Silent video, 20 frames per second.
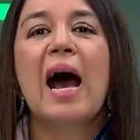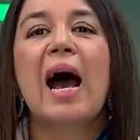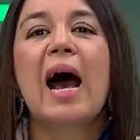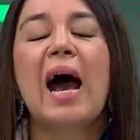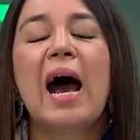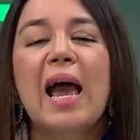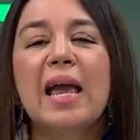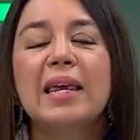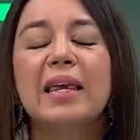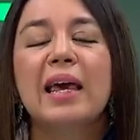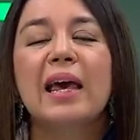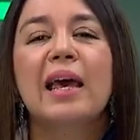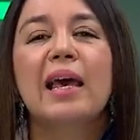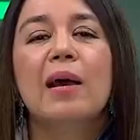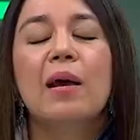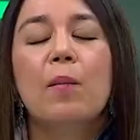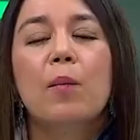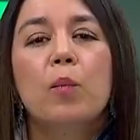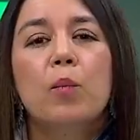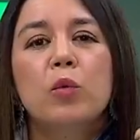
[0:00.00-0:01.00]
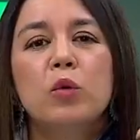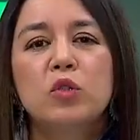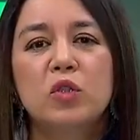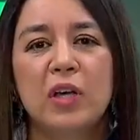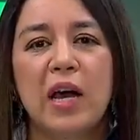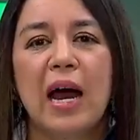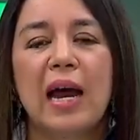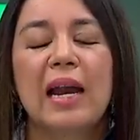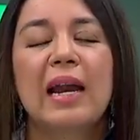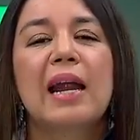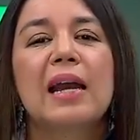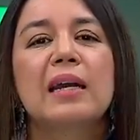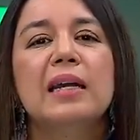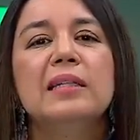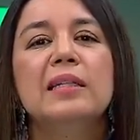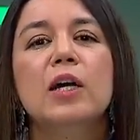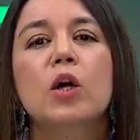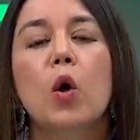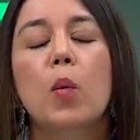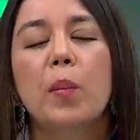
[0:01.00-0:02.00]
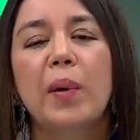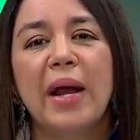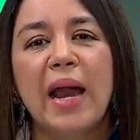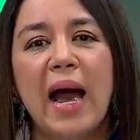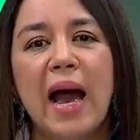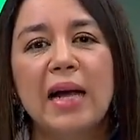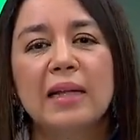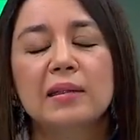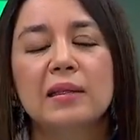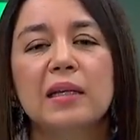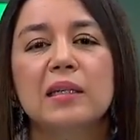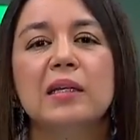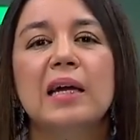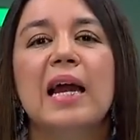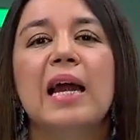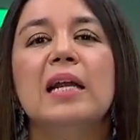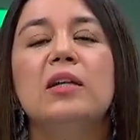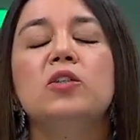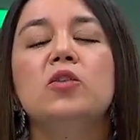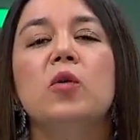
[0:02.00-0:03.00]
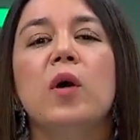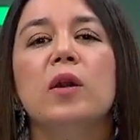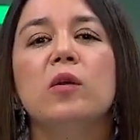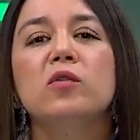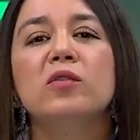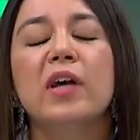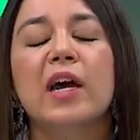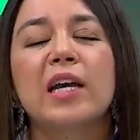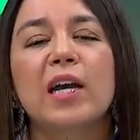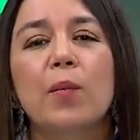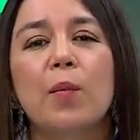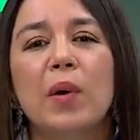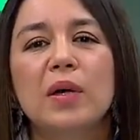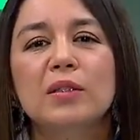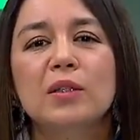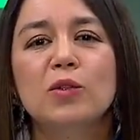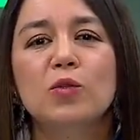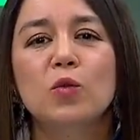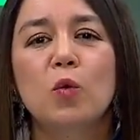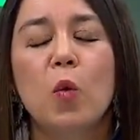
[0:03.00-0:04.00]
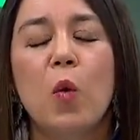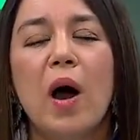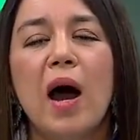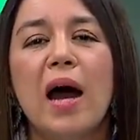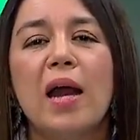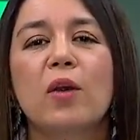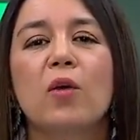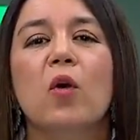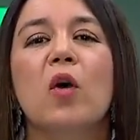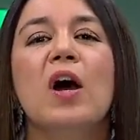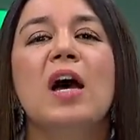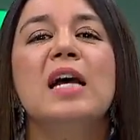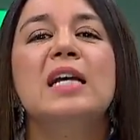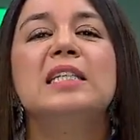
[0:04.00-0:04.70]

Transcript: hay que buscar la red de cooperantes, el ciudadano sabe qué pasa en su barrio,